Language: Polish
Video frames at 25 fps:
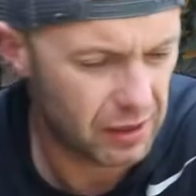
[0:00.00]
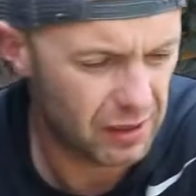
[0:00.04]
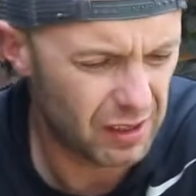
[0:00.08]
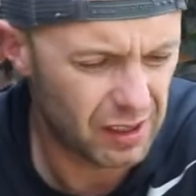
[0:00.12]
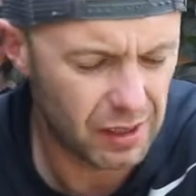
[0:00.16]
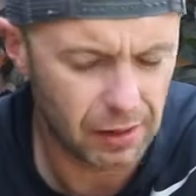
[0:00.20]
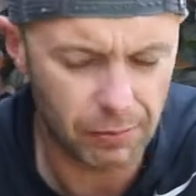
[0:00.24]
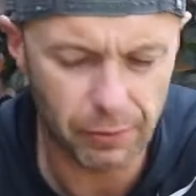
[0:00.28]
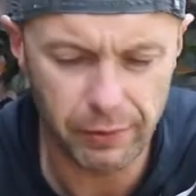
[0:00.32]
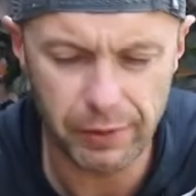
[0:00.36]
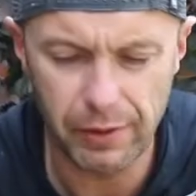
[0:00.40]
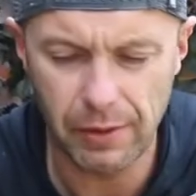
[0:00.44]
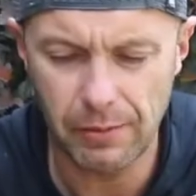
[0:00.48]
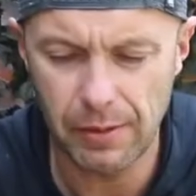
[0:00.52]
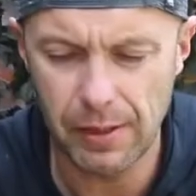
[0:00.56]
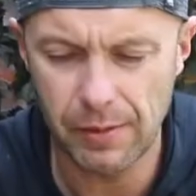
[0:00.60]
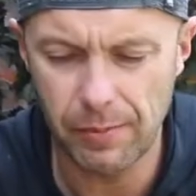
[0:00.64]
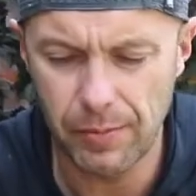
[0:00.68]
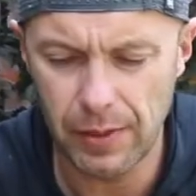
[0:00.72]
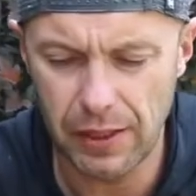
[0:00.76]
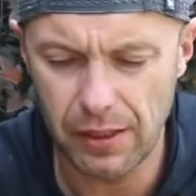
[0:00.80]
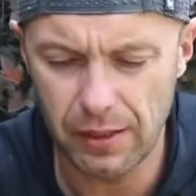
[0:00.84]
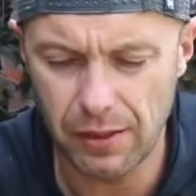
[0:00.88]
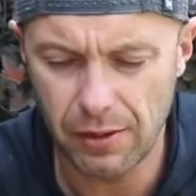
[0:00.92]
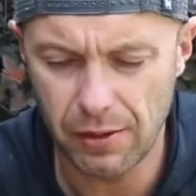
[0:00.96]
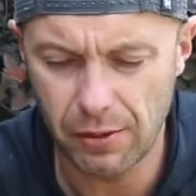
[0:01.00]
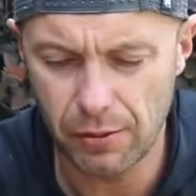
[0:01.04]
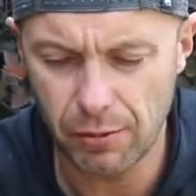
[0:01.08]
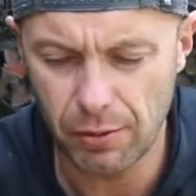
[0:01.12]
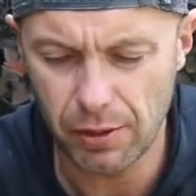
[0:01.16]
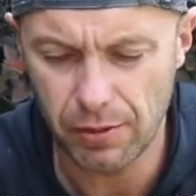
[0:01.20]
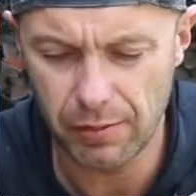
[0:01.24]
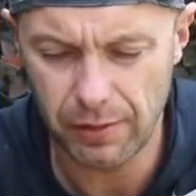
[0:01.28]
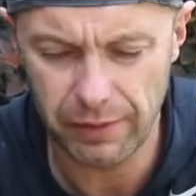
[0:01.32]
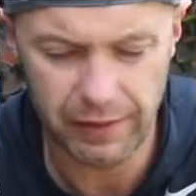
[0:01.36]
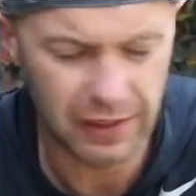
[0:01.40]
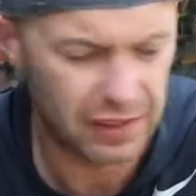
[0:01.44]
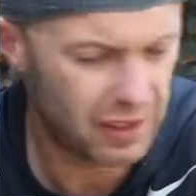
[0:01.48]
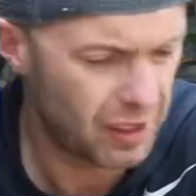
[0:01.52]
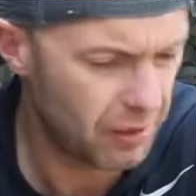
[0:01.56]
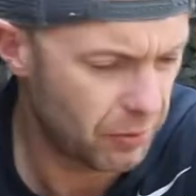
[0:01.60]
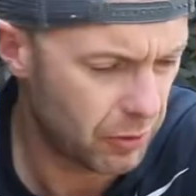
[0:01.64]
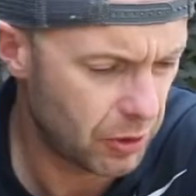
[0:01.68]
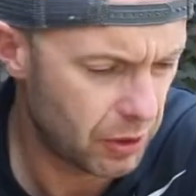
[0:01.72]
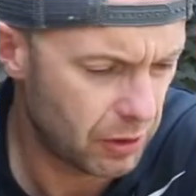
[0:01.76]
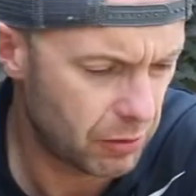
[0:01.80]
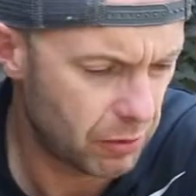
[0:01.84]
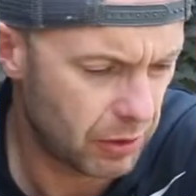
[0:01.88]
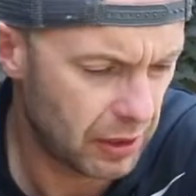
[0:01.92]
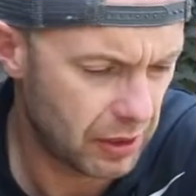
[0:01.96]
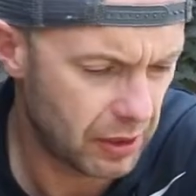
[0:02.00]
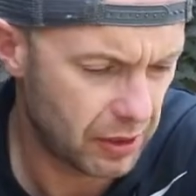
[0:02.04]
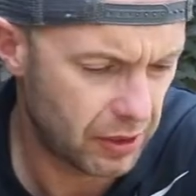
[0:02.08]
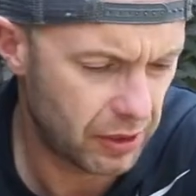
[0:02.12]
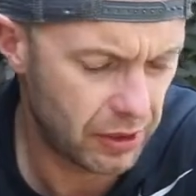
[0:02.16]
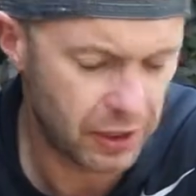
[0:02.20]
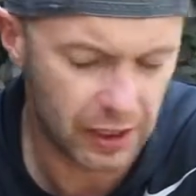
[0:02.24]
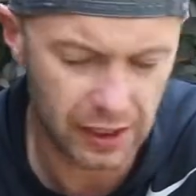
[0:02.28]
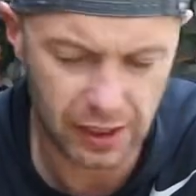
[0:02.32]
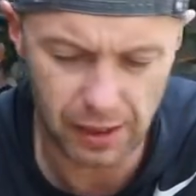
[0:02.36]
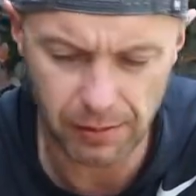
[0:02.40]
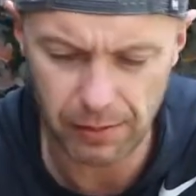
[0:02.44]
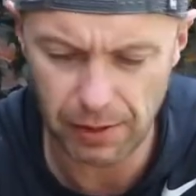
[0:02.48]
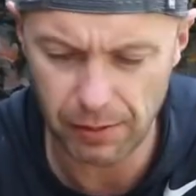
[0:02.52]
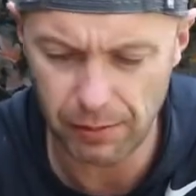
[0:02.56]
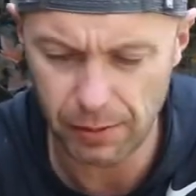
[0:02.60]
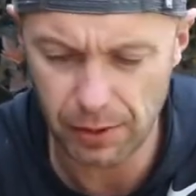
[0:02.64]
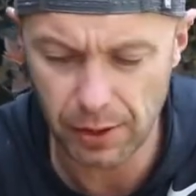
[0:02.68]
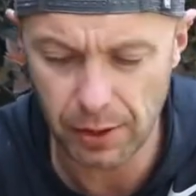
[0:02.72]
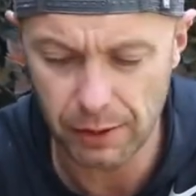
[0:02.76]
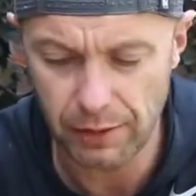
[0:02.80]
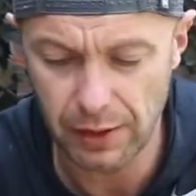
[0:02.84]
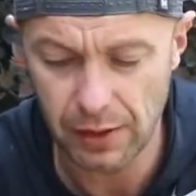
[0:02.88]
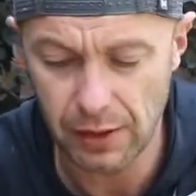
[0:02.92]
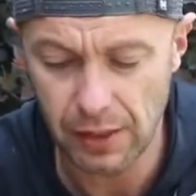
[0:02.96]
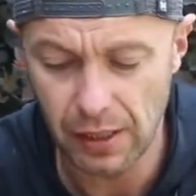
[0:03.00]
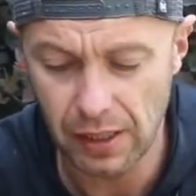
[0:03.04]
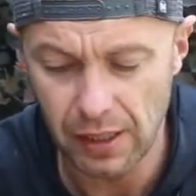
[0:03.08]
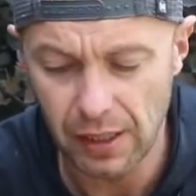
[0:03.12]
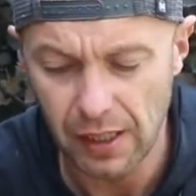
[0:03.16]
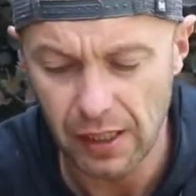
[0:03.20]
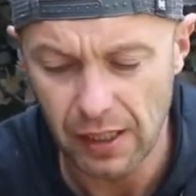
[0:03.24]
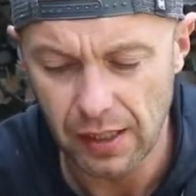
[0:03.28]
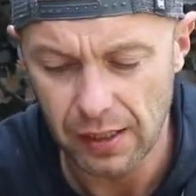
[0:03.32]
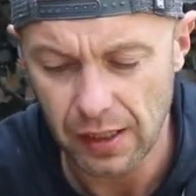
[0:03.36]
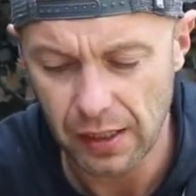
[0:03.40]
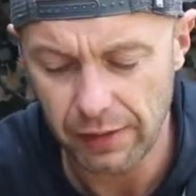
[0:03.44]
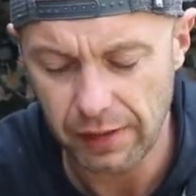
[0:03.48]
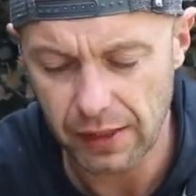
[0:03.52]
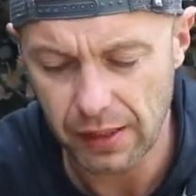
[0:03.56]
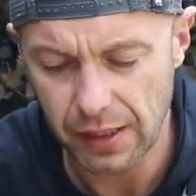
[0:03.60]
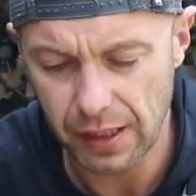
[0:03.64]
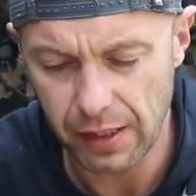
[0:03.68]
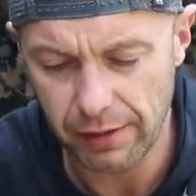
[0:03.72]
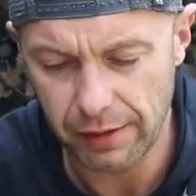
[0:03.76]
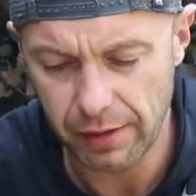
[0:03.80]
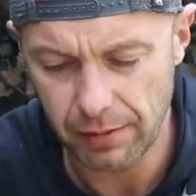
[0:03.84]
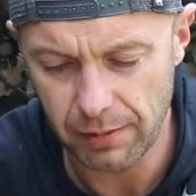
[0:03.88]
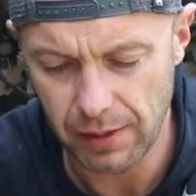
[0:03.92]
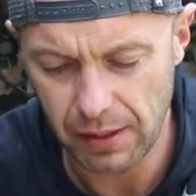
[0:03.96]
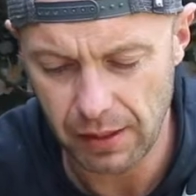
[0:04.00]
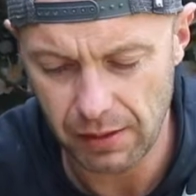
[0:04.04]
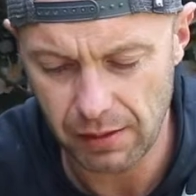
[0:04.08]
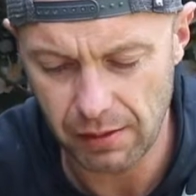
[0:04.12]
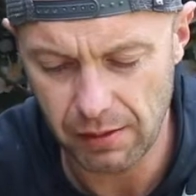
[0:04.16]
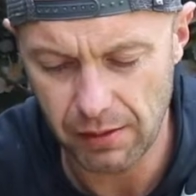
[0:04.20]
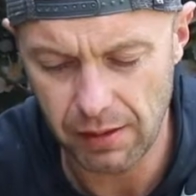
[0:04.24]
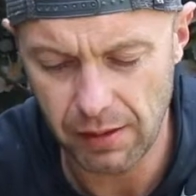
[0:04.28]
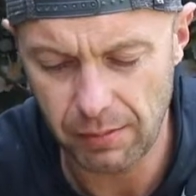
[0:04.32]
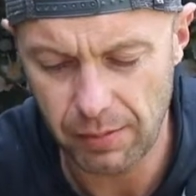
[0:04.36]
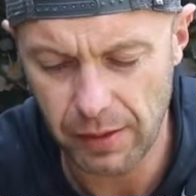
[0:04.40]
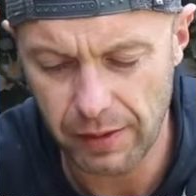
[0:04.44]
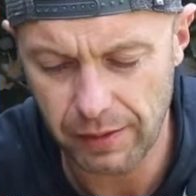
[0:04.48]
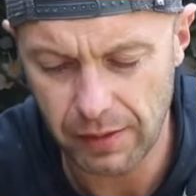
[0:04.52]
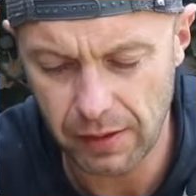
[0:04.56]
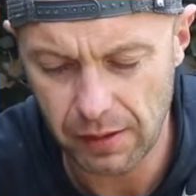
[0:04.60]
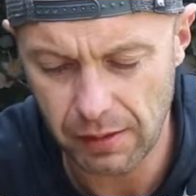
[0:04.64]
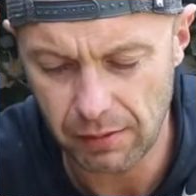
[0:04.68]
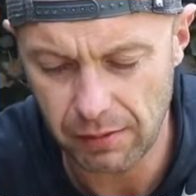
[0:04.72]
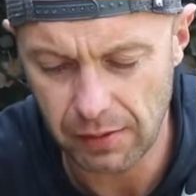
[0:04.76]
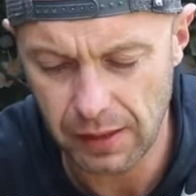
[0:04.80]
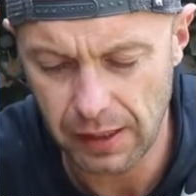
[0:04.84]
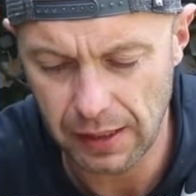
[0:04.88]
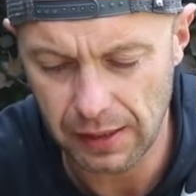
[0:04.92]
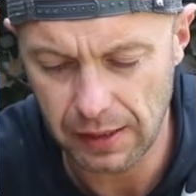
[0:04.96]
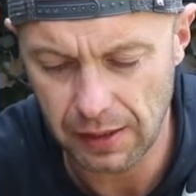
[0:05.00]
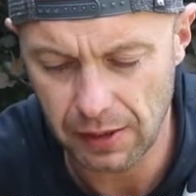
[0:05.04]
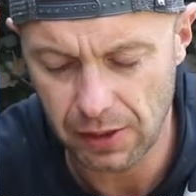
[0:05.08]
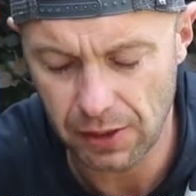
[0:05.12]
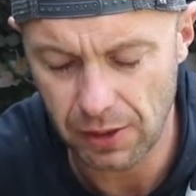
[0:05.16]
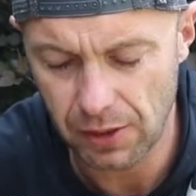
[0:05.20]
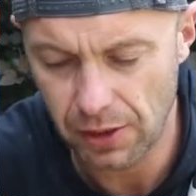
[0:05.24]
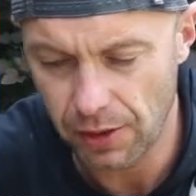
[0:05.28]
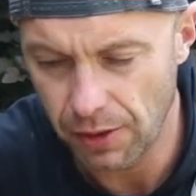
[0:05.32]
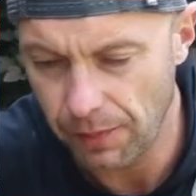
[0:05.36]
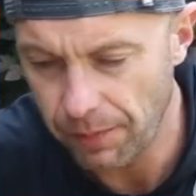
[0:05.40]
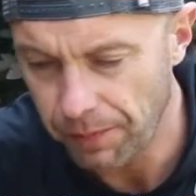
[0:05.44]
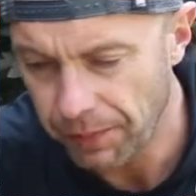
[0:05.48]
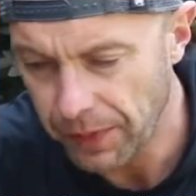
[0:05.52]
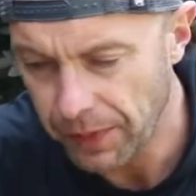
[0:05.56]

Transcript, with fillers: Zamówiłem z 5 sztuk, mniej więcej może tu jest 7 albo 9, nawet nie wiem, ale to naprawdę są tanie rzeczy.